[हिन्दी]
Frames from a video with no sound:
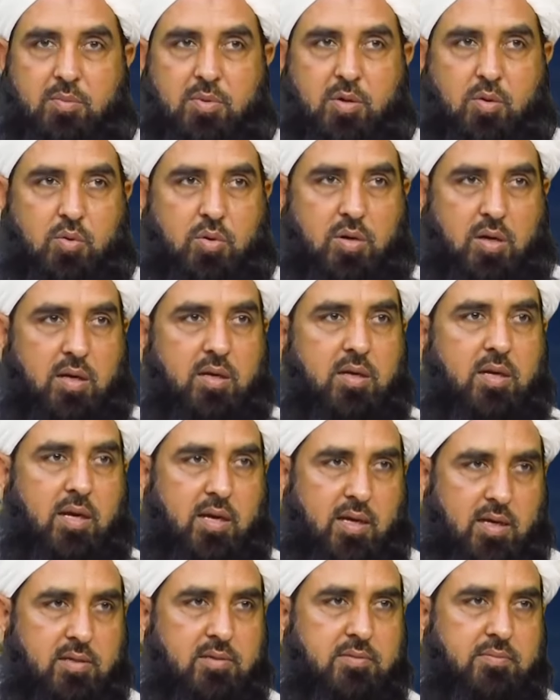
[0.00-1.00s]
में कुरान
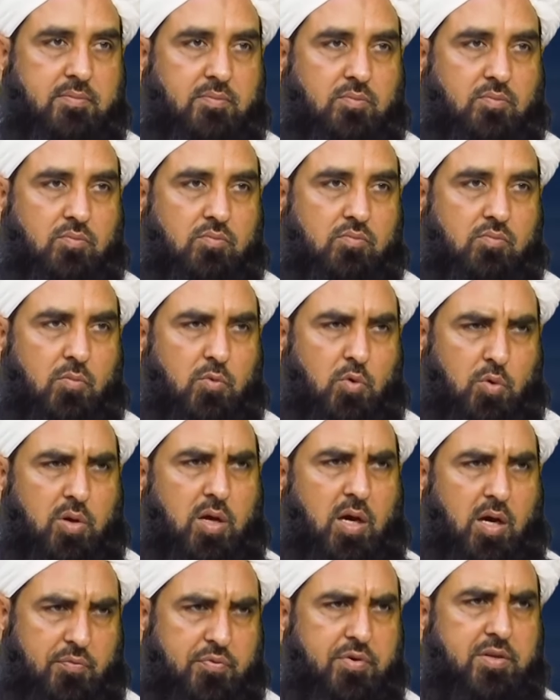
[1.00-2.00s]
है क्योंकि
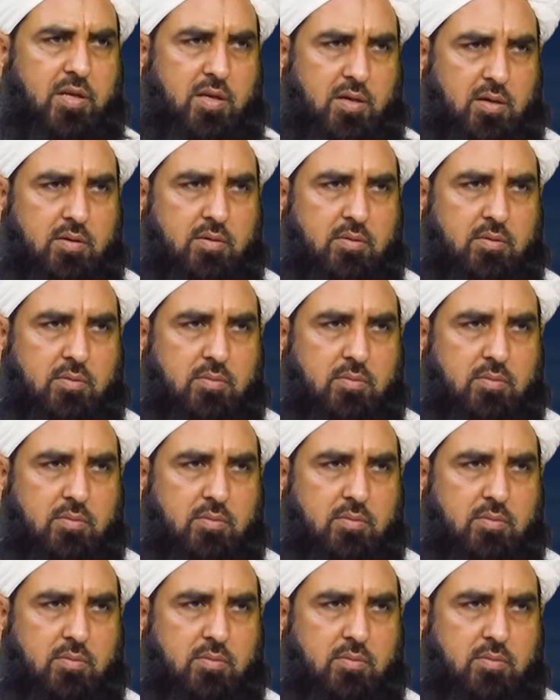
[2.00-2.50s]
हाफिज़ है ना